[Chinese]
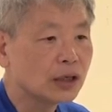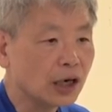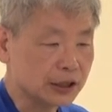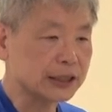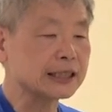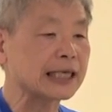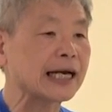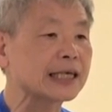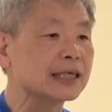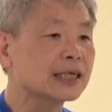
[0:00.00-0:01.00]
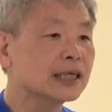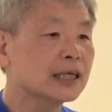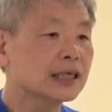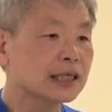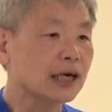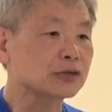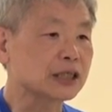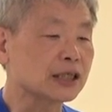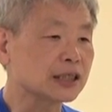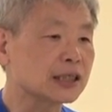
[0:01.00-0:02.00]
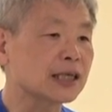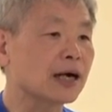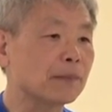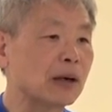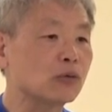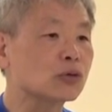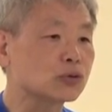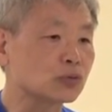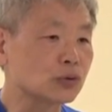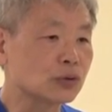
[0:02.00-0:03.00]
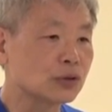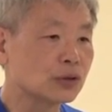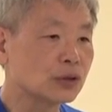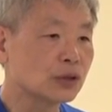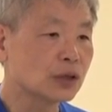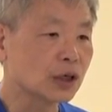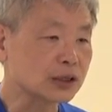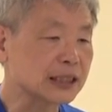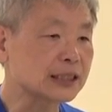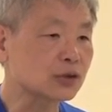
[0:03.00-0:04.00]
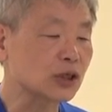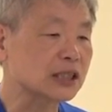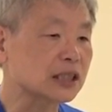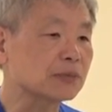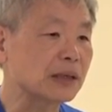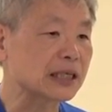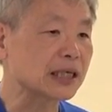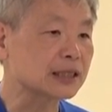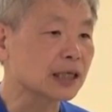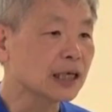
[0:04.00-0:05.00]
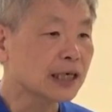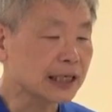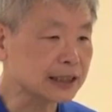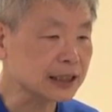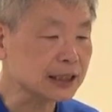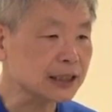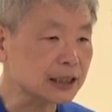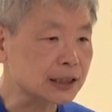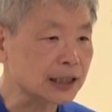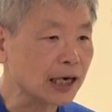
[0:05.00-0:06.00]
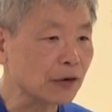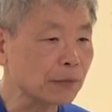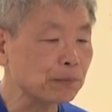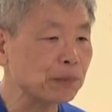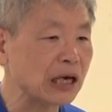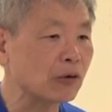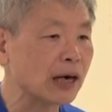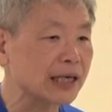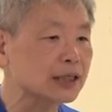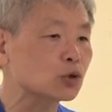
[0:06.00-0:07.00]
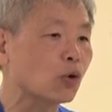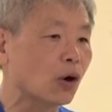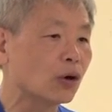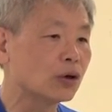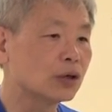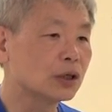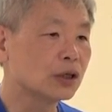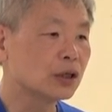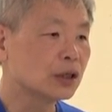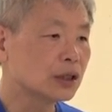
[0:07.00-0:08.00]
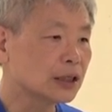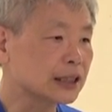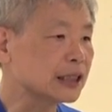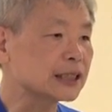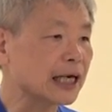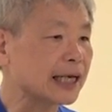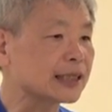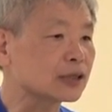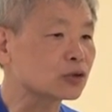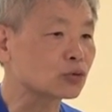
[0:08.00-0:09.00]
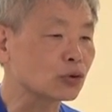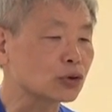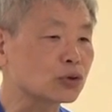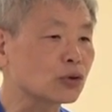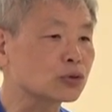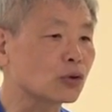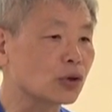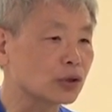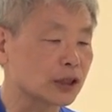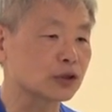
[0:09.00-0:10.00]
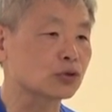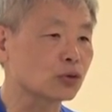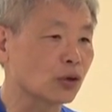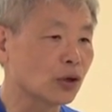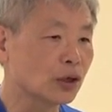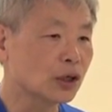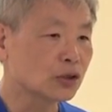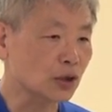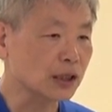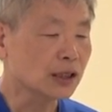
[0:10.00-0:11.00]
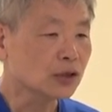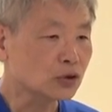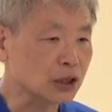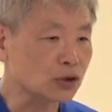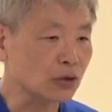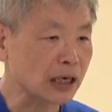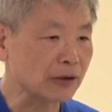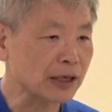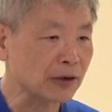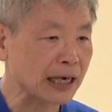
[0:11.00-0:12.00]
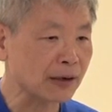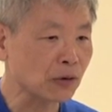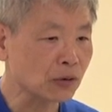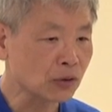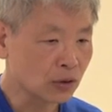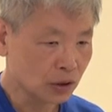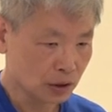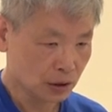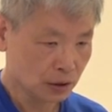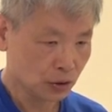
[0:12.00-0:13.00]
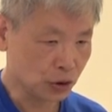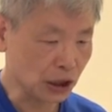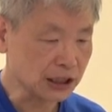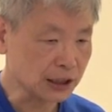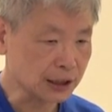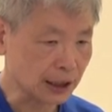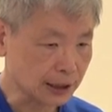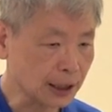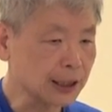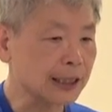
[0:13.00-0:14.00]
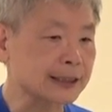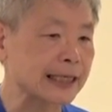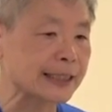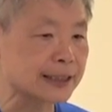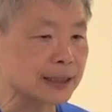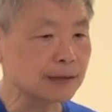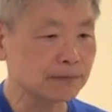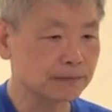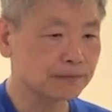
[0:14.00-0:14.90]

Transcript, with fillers: 好，这三个要则一定要把握住。好，这是最基本原则。那姿势只要一变化一错，那接下来的所有动作也就错，所以最重要要看学习者第一个站姿，